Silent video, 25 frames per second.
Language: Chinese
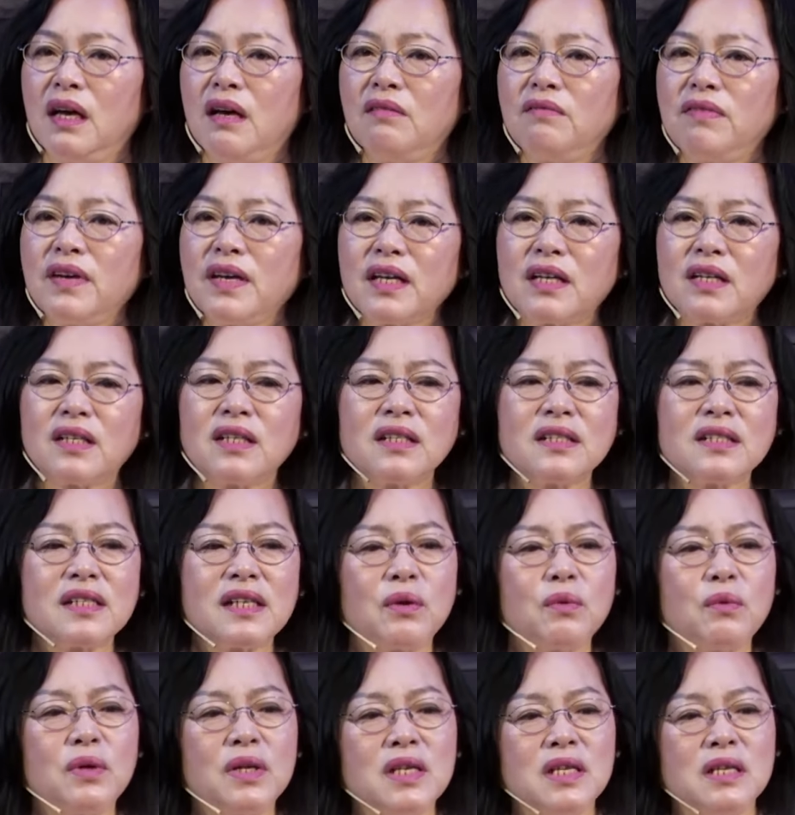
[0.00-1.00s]
为何在
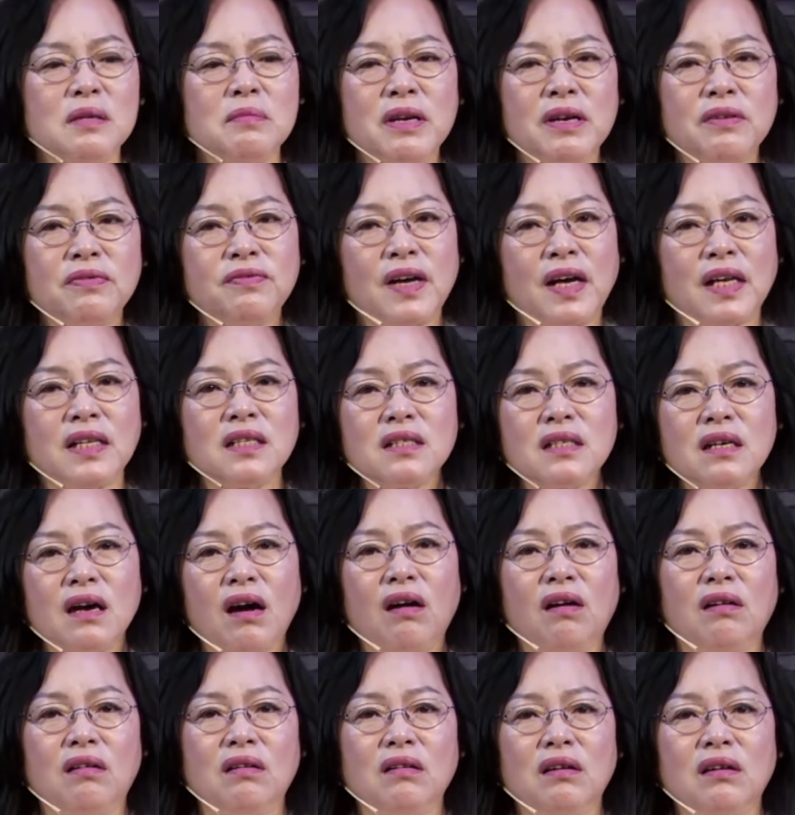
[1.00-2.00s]
我里面烦
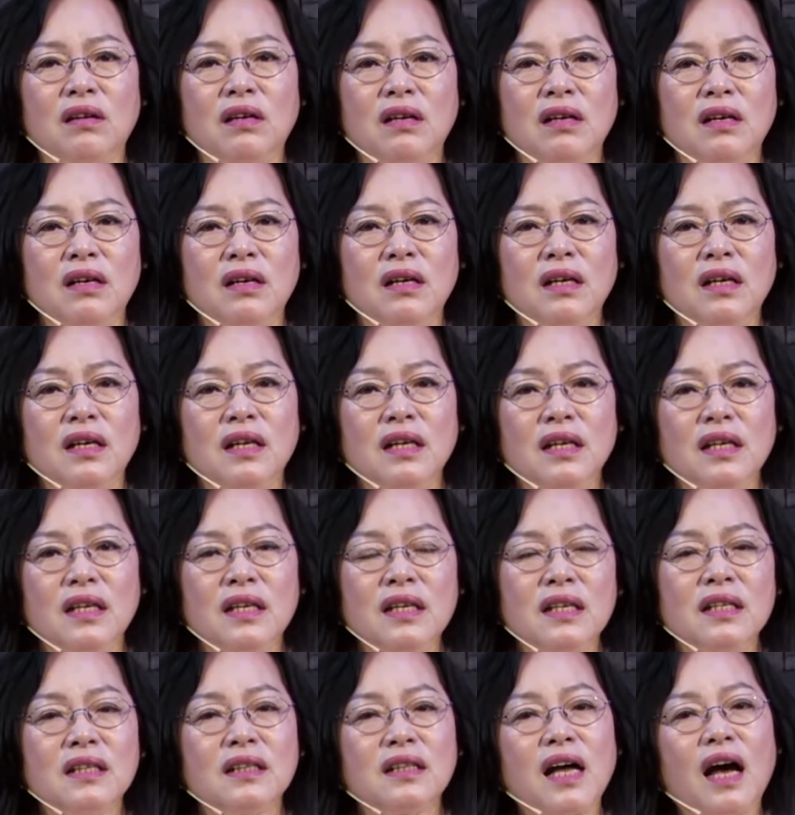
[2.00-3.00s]
躁？”
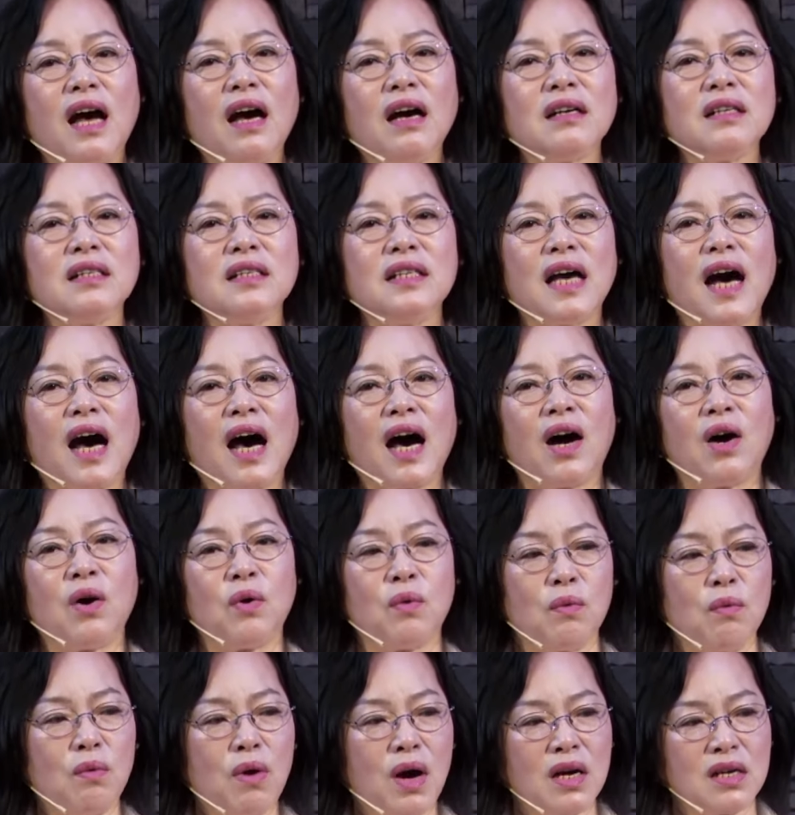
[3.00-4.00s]
应当仰
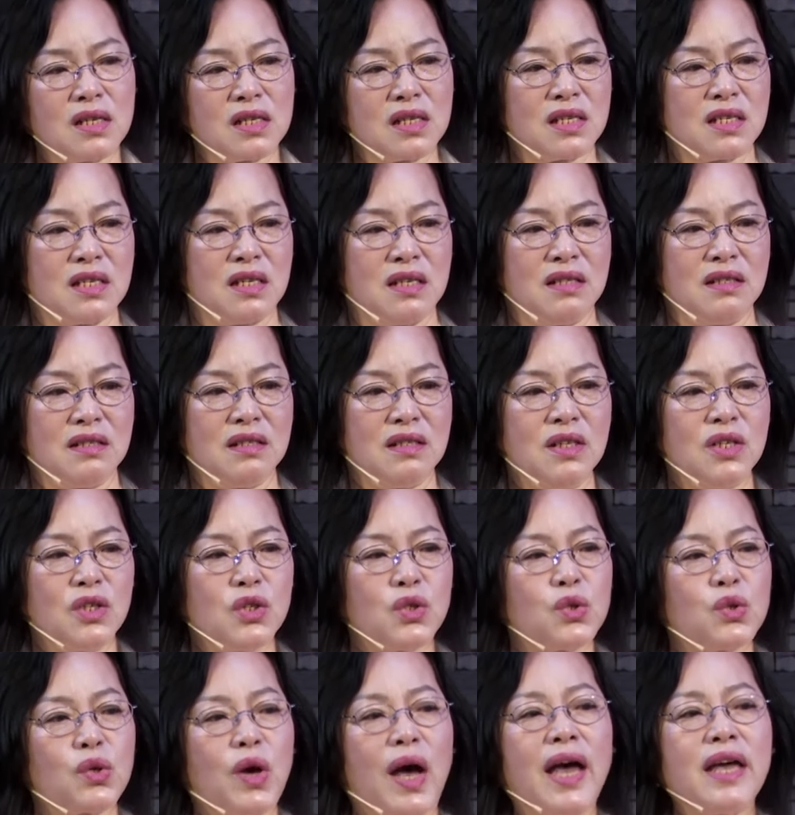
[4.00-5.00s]
望神，
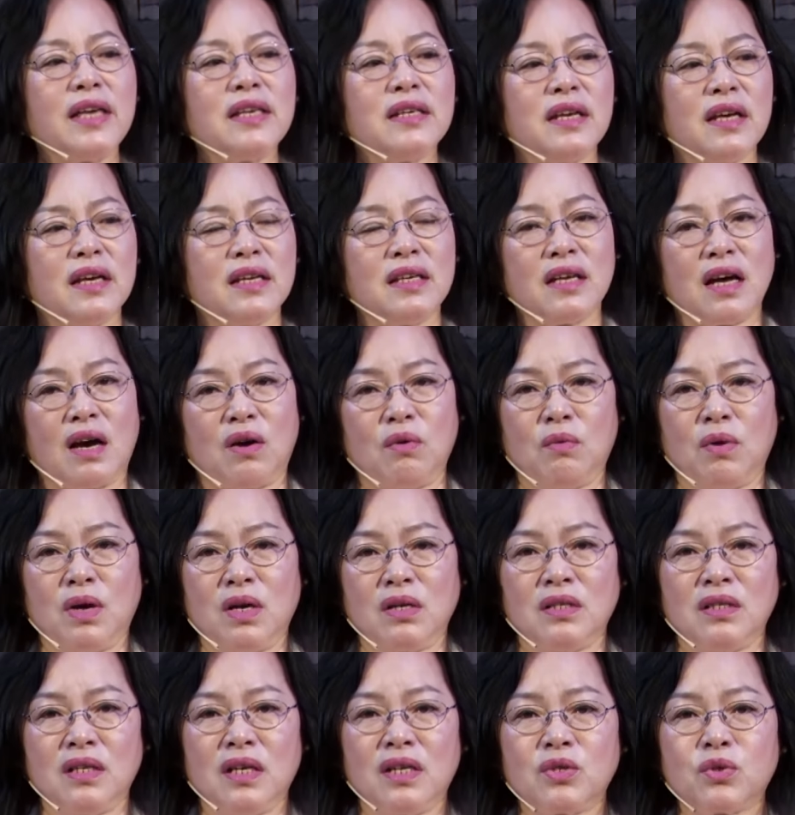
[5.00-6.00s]
转眼仰望
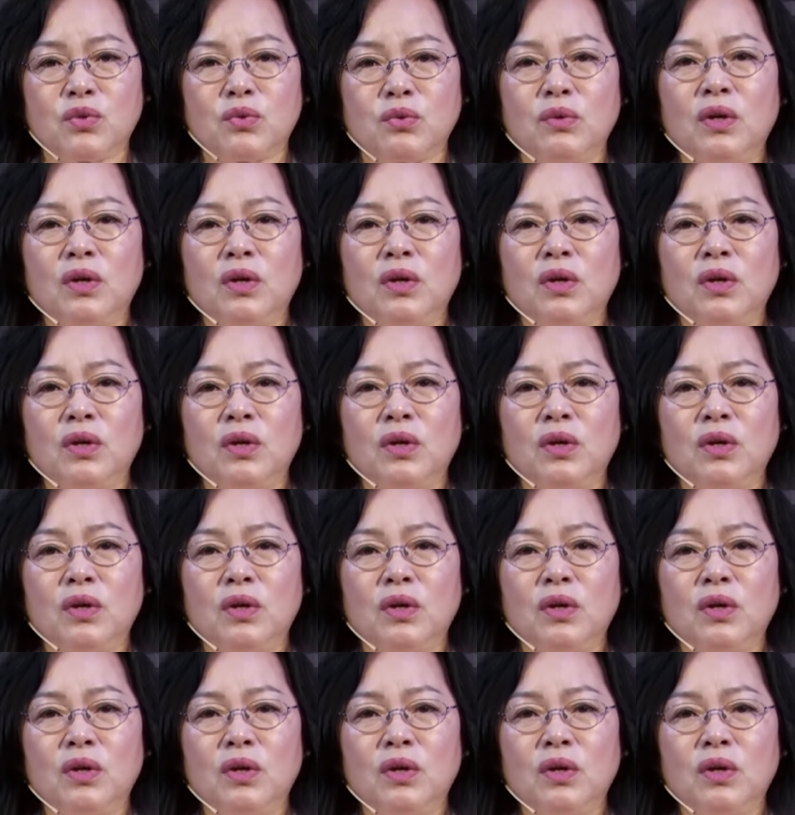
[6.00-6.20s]
耶稣。